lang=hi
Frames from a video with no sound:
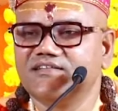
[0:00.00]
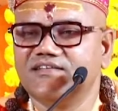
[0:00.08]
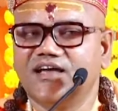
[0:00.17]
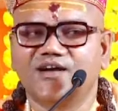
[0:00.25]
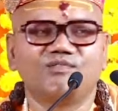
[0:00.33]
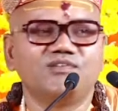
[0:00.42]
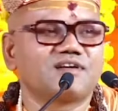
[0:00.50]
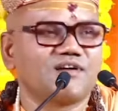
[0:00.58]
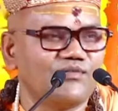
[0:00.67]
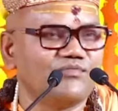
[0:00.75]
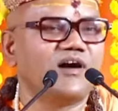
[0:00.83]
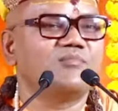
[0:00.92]
यहाँ कोई
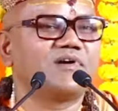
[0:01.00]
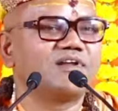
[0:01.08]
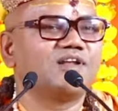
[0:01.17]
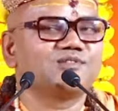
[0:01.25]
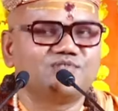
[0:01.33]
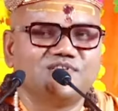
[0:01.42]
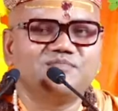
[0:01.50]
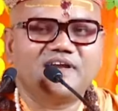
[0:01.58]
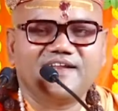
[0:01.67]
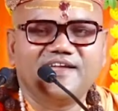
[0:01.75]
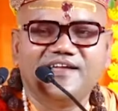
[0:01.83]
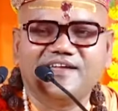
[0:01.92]
कौवा बगला थोड़े
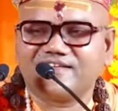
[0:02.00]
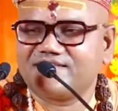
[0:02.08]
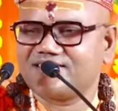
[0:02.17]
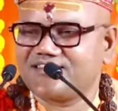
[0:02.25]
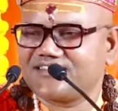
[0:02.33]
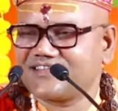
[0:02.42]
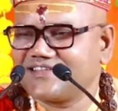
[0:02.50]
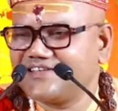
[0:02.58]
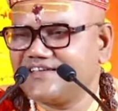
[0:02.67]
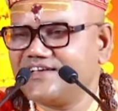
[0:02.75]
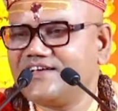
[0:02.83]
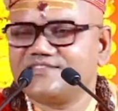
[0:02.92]
बैठे
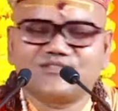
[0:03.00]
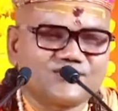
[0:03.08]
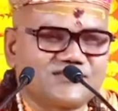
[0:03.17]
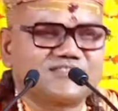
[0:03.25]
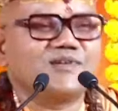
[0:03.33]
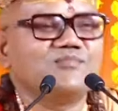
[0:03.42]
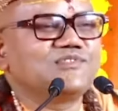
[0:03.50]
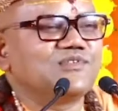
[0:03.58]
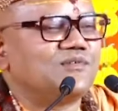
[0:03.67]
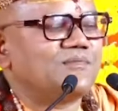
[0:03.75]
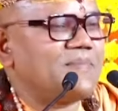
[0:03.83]
हैं तो समझो